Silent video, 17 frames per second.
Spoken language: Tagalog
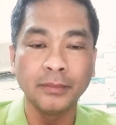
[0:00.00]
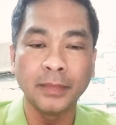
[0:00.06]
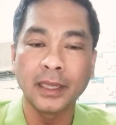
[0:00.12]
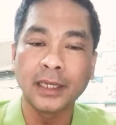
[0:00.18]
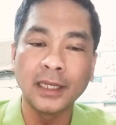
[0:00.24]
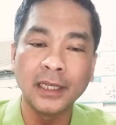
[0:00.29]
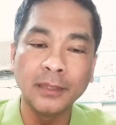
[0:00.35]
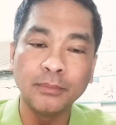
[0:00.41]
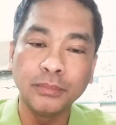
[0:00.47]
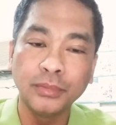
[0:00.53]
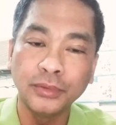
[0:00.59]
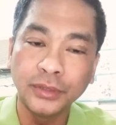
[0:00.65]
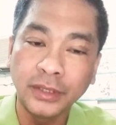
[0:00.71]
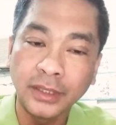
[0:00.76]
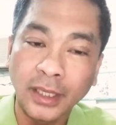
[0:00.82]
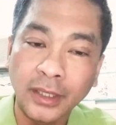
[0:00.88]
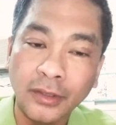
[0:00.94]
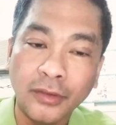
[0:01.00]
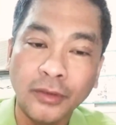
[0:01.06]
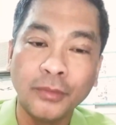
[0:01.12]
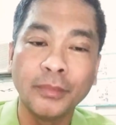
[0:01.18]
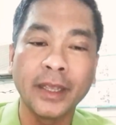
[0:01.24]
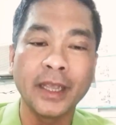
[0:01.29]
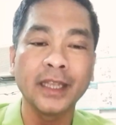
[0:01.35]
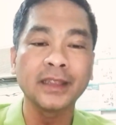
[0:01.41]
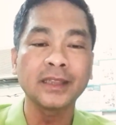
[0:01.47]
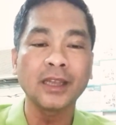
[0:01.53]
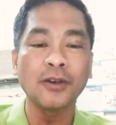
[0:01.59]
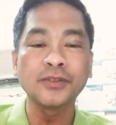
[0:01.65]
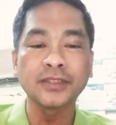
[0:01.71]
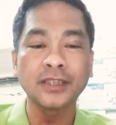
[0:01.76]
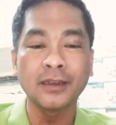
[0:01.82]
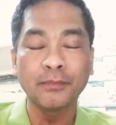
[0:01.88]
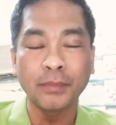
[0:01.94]
May relief good kayo, may
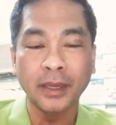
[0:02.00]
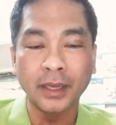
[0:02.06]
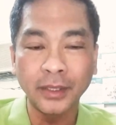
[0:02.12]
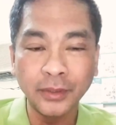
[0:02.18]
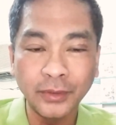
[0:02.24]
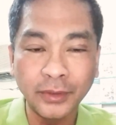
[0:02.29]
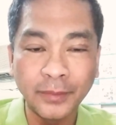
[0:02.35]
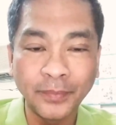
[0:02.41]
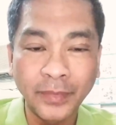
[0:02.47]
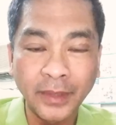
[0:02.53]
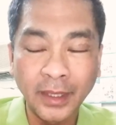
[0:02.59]
8,000 pa kayo.